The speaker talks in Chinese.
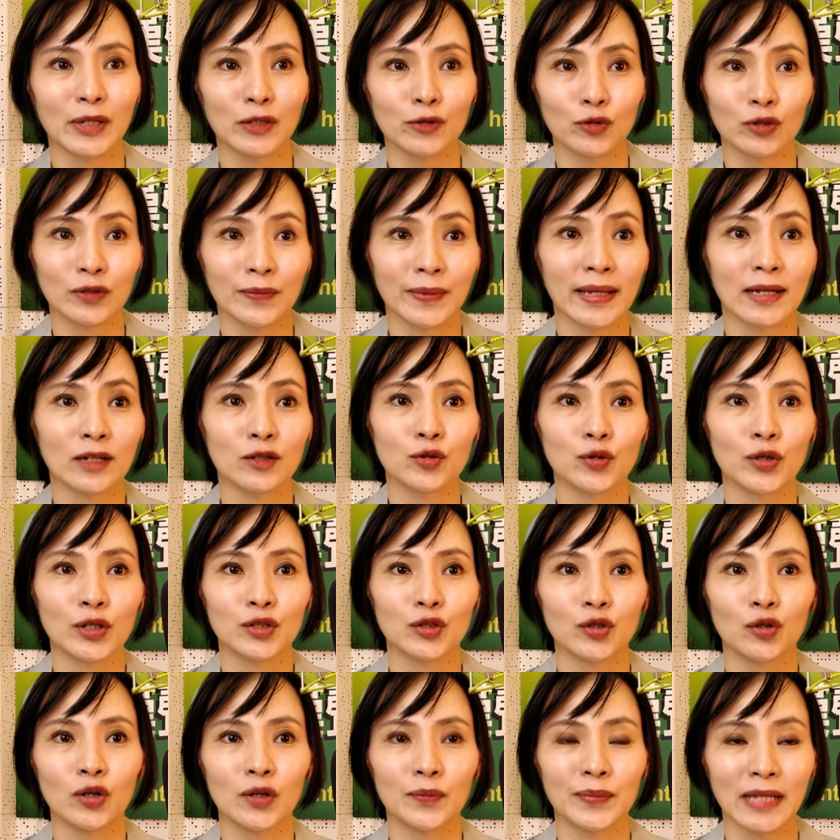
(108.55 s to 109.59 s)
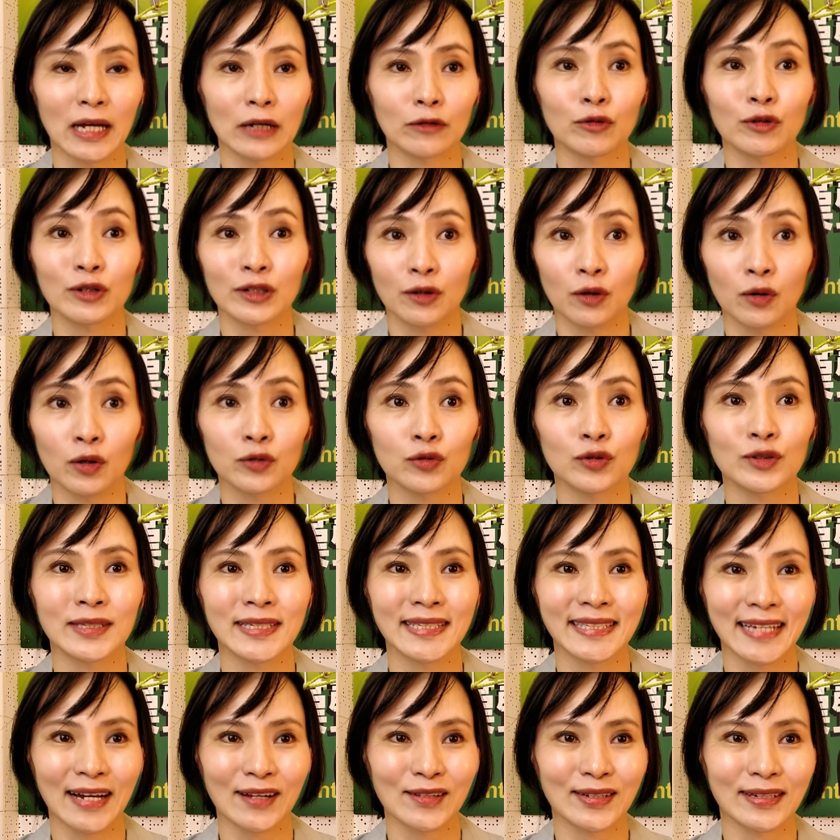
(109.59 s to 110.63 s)
被说怎么样，所以就会比较会会去
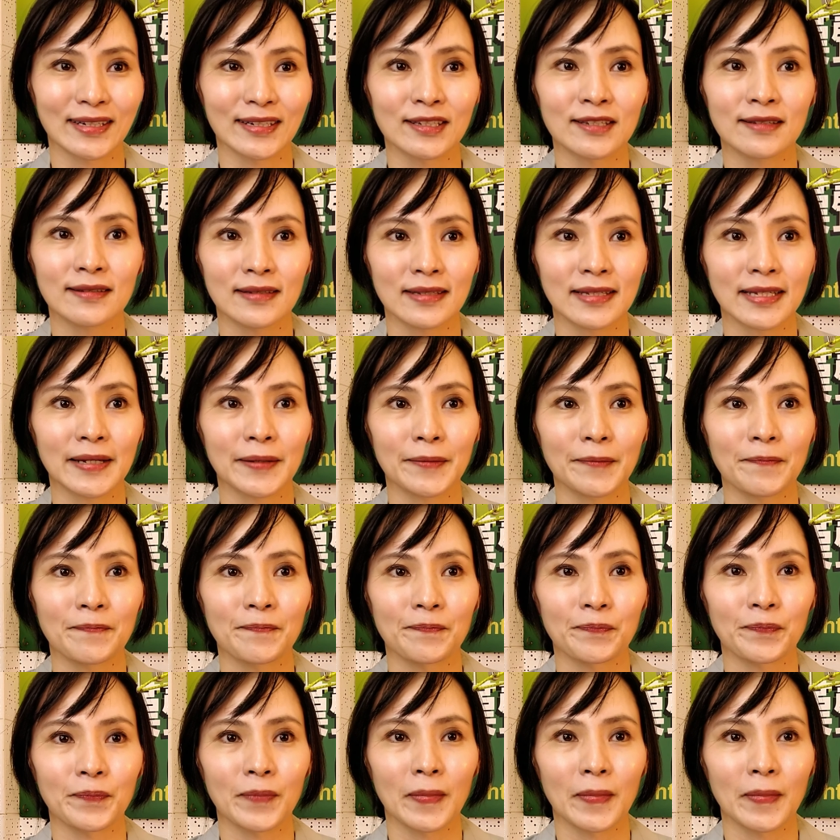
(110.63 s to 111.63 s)
计较这个事情。